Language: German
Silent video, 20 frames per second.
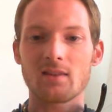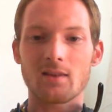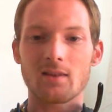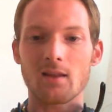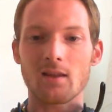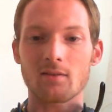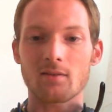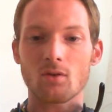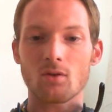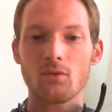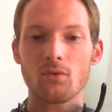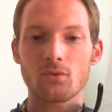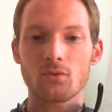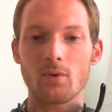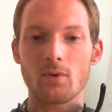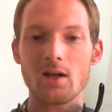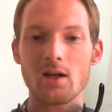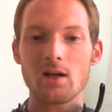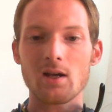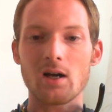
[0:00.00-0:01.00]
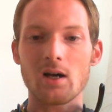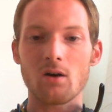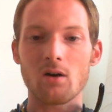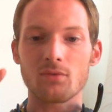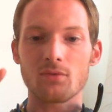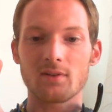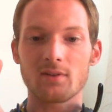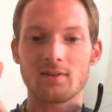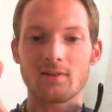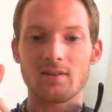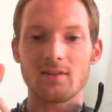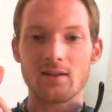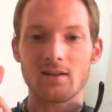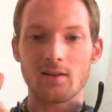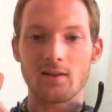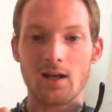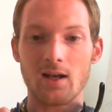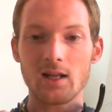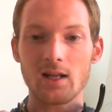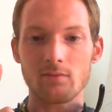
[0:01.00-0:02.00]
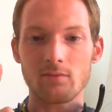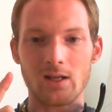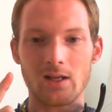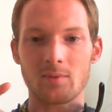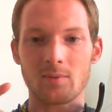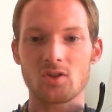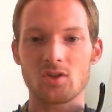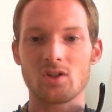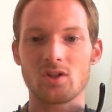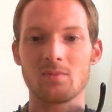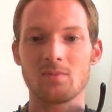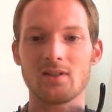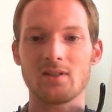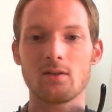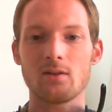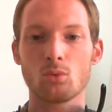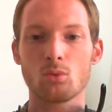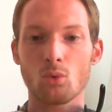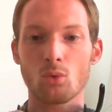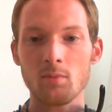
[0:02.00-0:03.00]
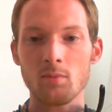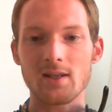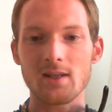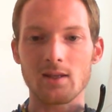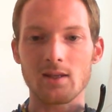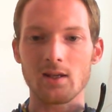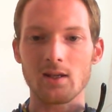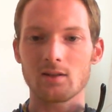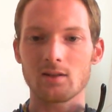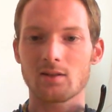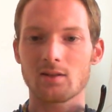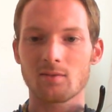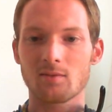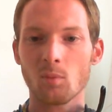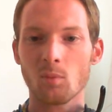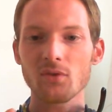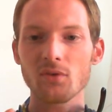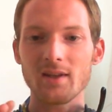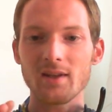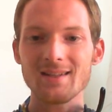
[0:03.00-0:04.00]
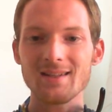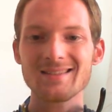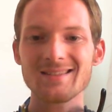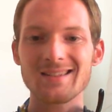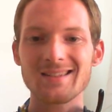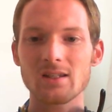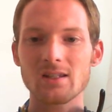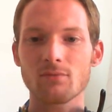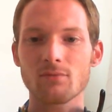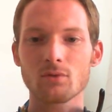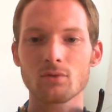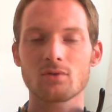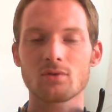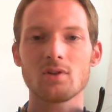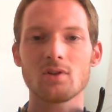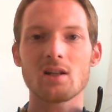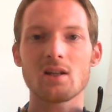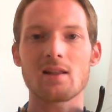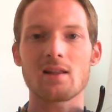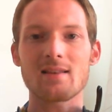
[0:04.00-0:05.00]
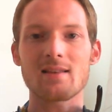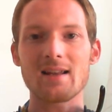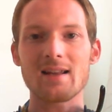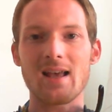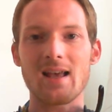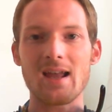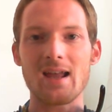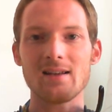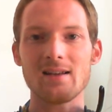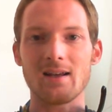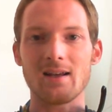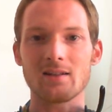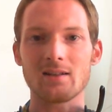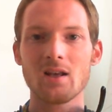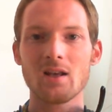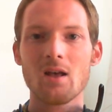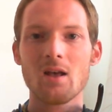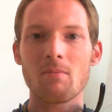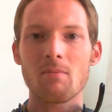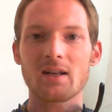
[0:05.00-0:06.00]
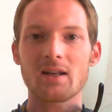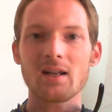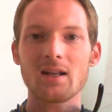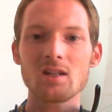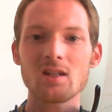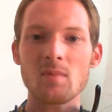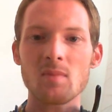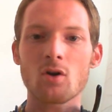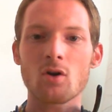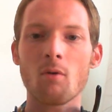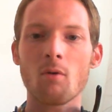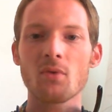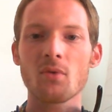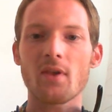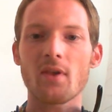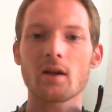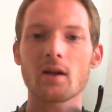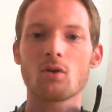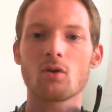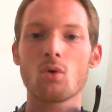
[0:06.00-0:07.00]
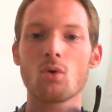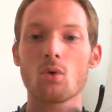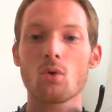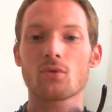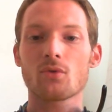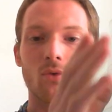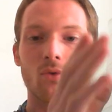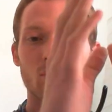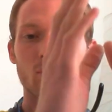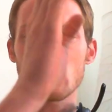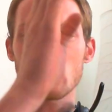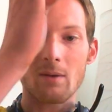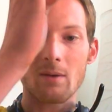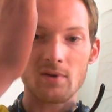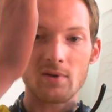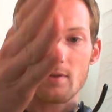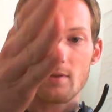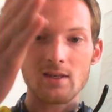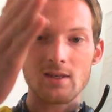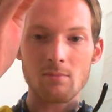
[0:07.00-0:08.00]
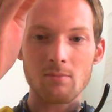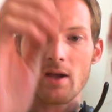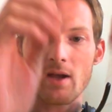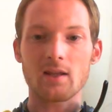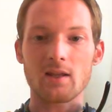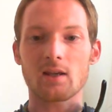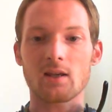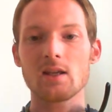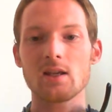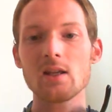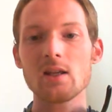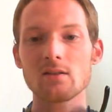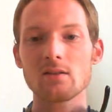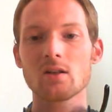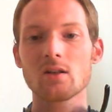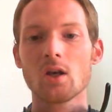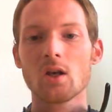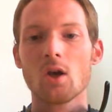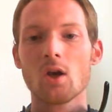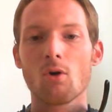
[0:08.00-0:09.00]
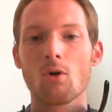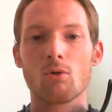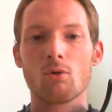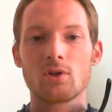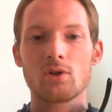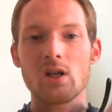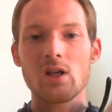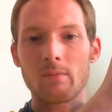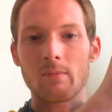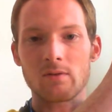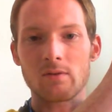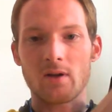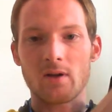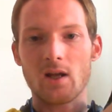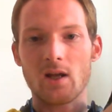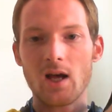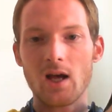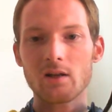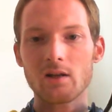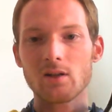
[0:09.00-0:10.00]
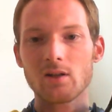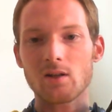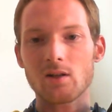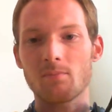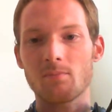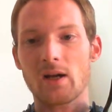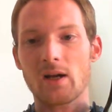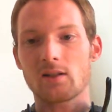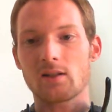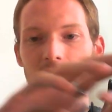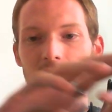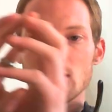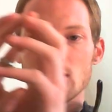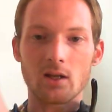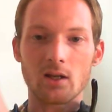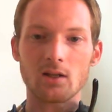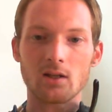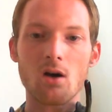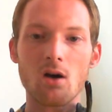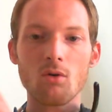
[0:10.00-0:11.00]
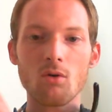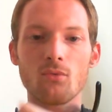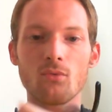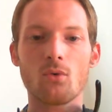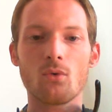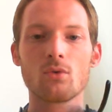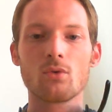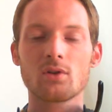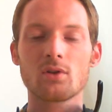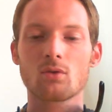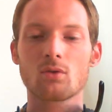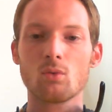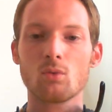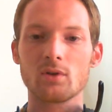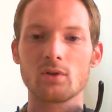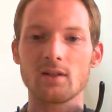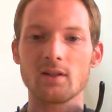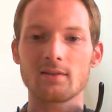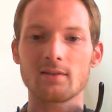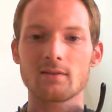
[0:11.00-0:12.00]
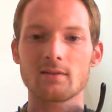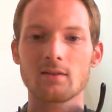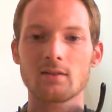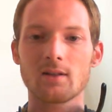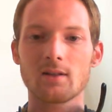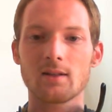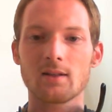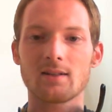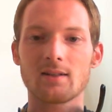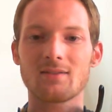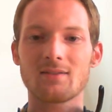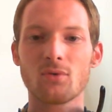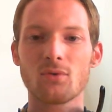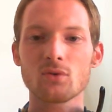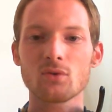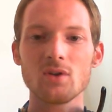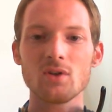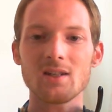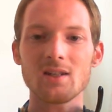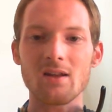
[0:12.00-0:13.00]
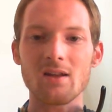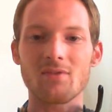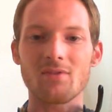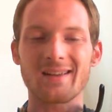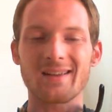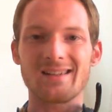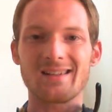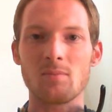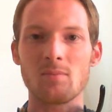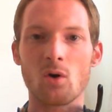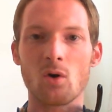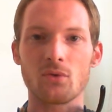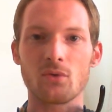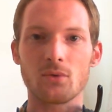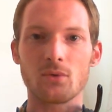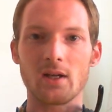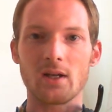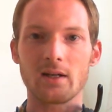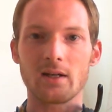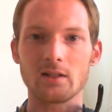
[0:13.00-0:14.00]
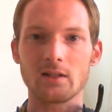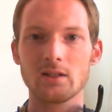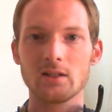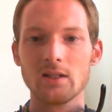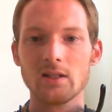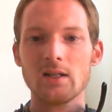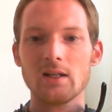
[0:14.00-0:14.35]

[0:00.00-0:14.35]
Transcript: der Software auf das Design der Hardware abgestimmt sein und umgekehrt. Das muss in sich funktionieren als eine Einheit. Man kann nicht mehr kommen und sagen, oh so, ich habe jetzt hier mein Gerät und hier habe ich meine Hardware, dann packe ich die da drauf und gut ist. Das funktioniert einfach nicht mehr heutzutage.